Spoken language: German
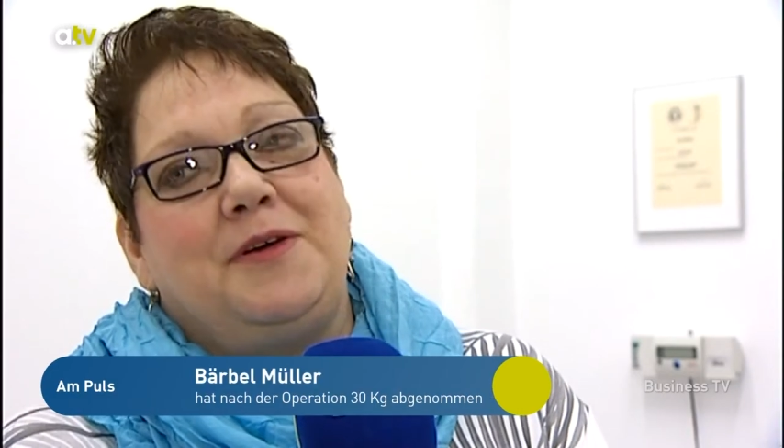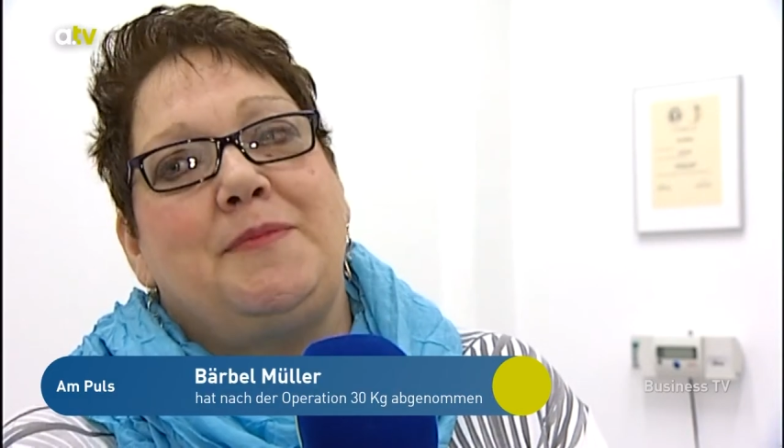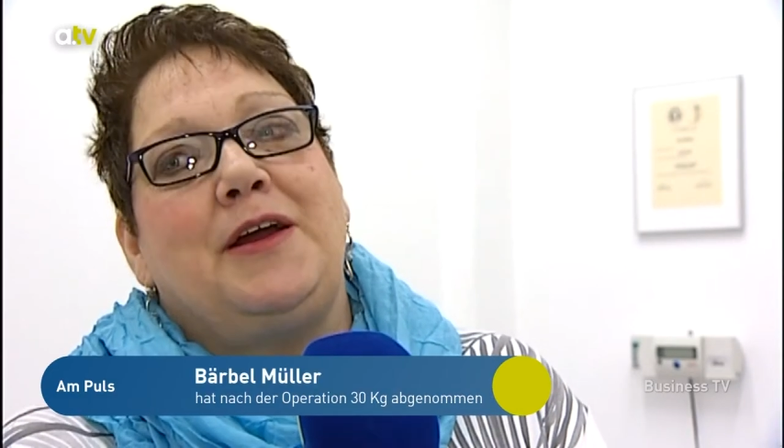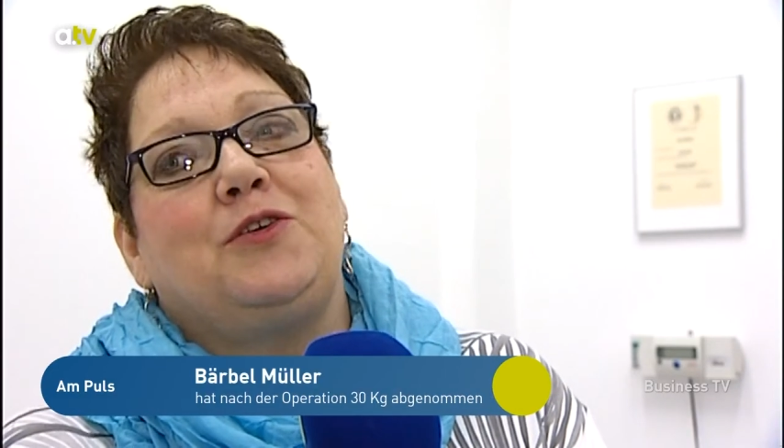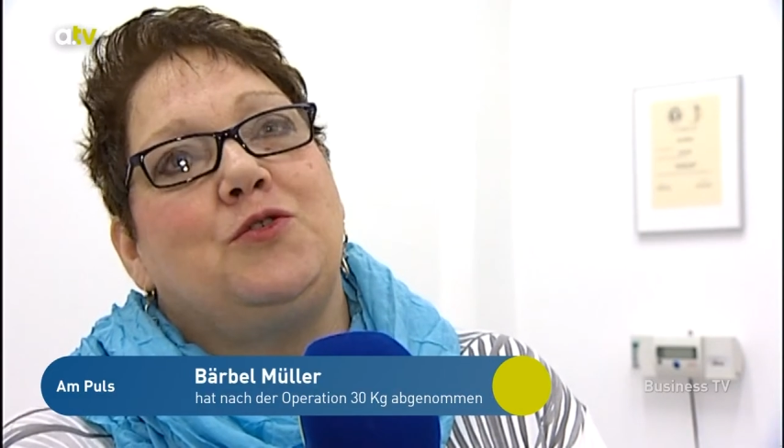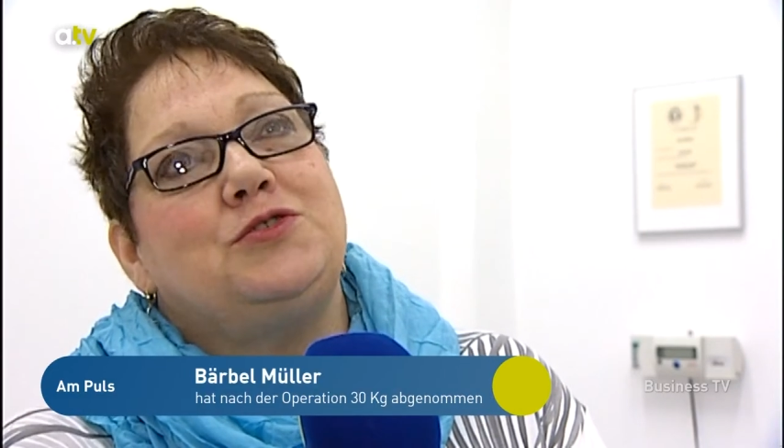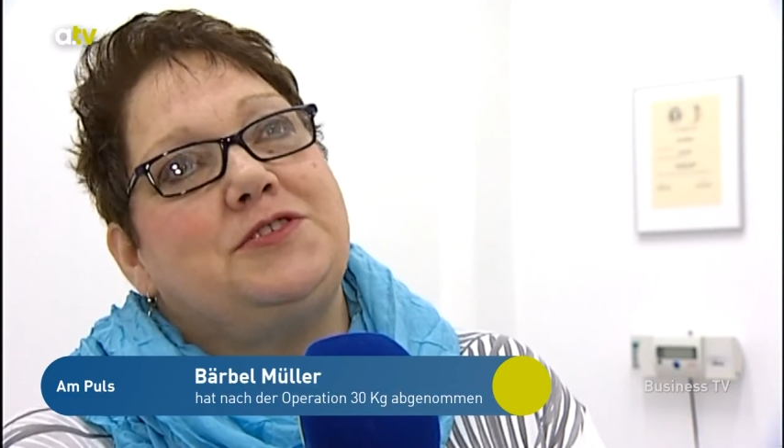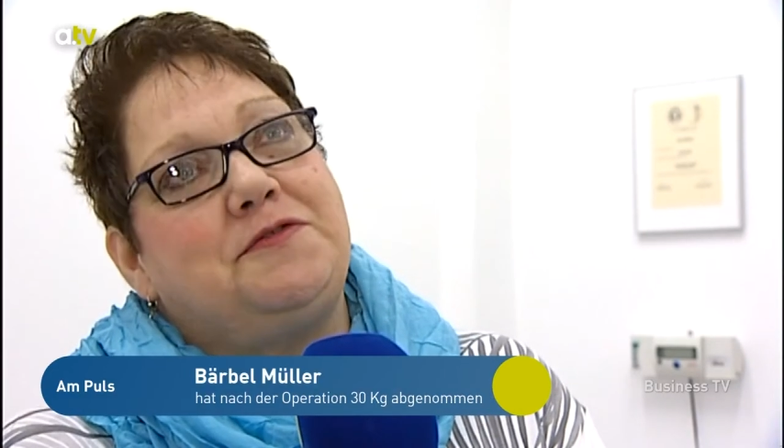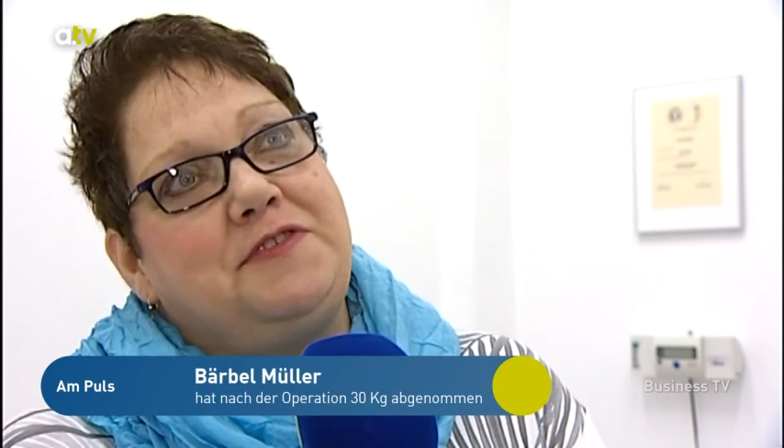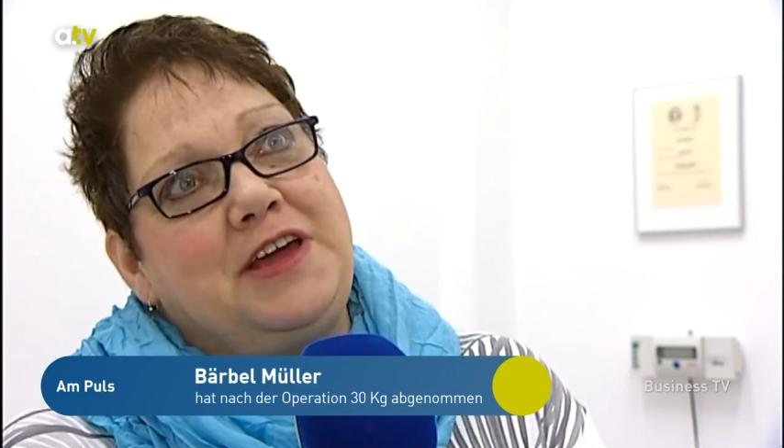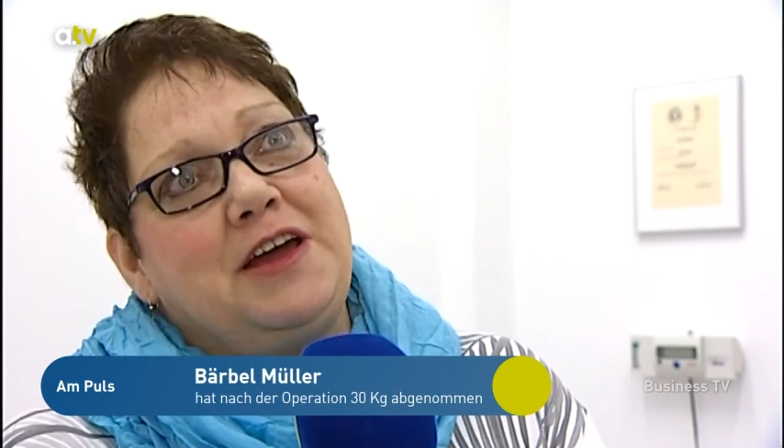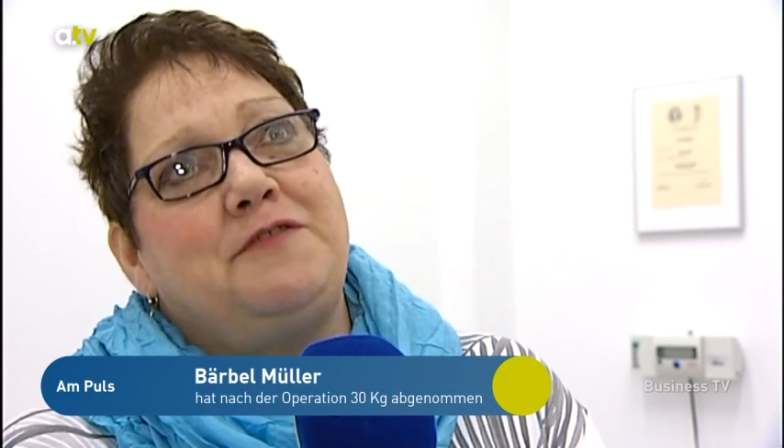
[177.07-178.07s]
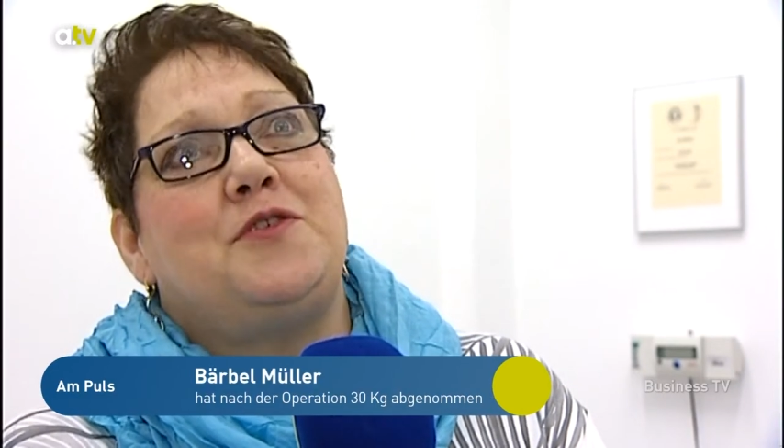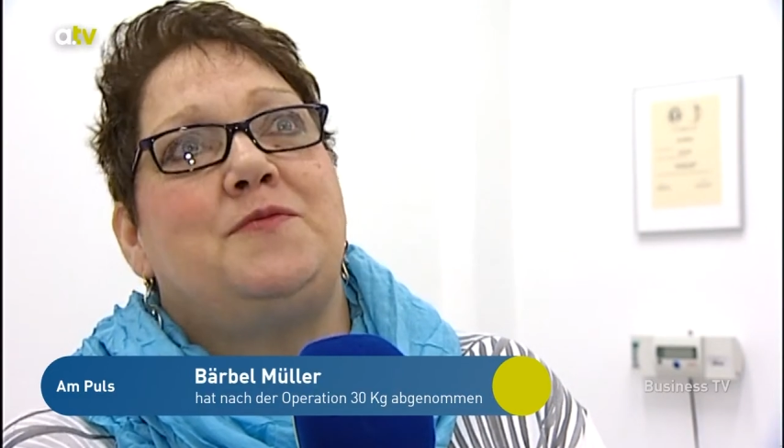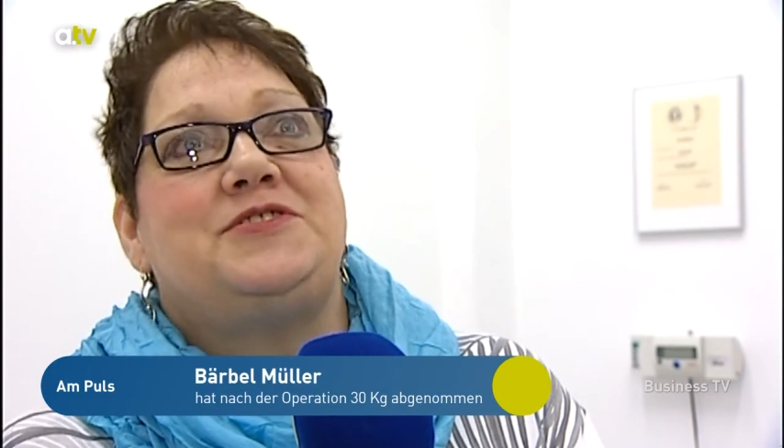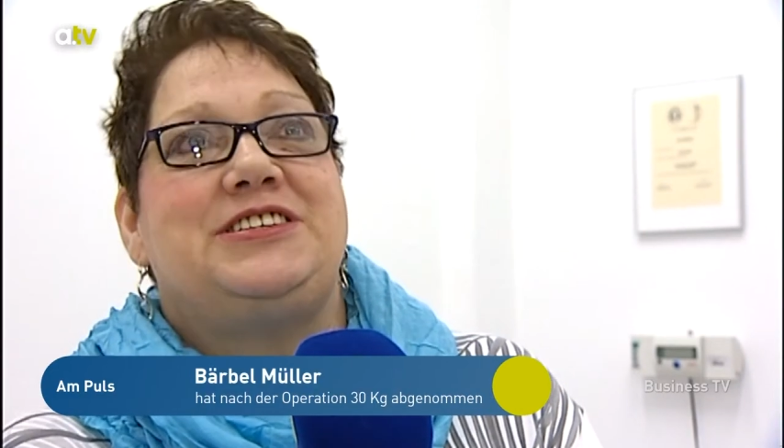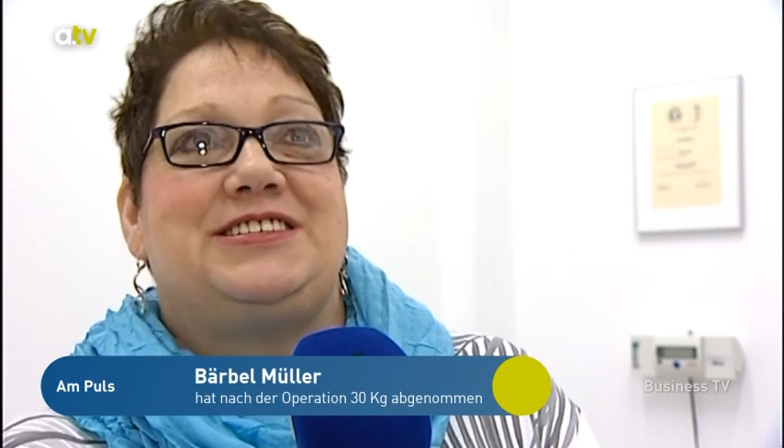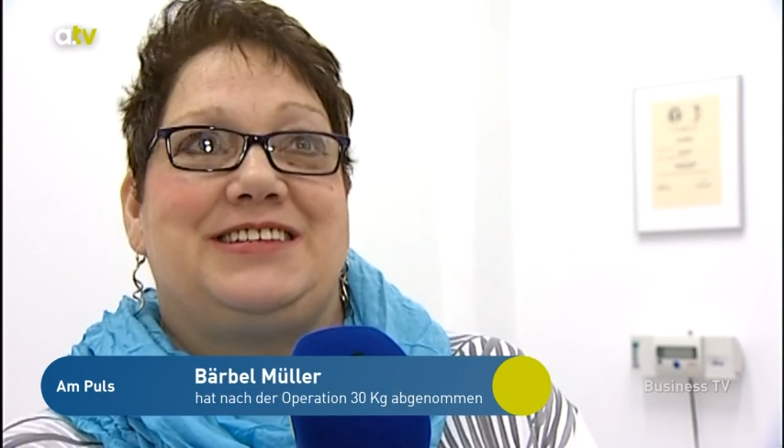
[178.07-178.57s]
wenn man Größe
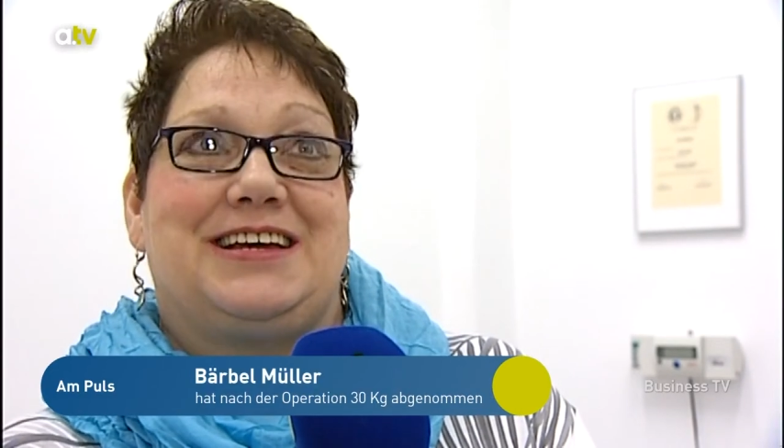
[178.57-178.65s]
54,